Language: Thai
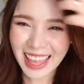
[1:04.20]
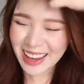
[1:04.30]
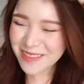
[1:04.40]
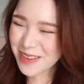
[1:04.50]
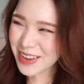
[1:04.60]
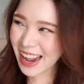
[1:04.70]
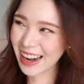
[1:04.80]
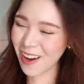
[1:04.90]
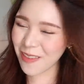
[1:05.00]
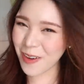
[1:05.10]
แต่ก็ไม่เป็นไร
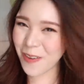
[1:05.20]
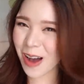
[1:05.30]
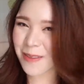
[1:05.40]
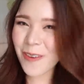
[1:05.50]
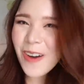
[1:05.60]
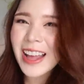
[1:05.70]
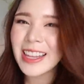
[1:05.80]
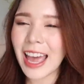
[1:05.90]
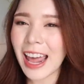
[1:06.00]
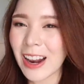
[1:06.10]
หรอกเพราะว่าเมื่อวาน
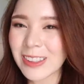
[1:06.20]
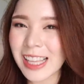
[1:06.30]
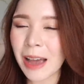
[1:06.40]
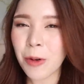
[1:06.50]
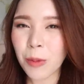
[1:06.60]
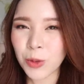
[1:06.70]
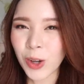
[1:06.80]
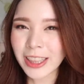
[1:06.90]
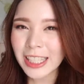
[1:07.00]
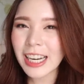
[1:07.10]
นะคะเราสระผม
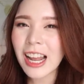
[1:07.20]
ด้วยนี่